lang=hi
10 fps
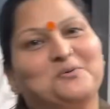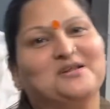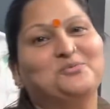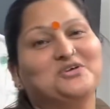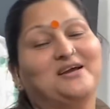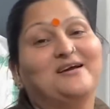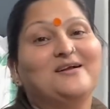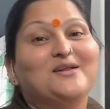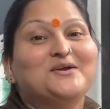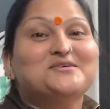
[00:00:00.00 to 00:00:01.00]
और मम्मी
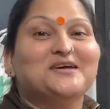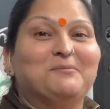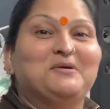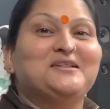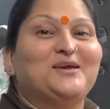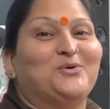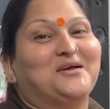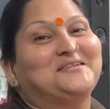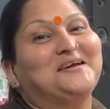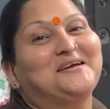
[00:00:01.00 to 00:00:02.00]
शर्मिंदगी हो
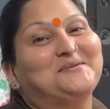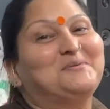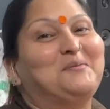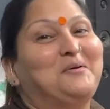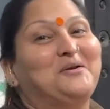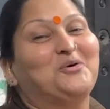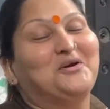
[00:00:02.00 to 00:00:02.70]
जाती है तो मतलब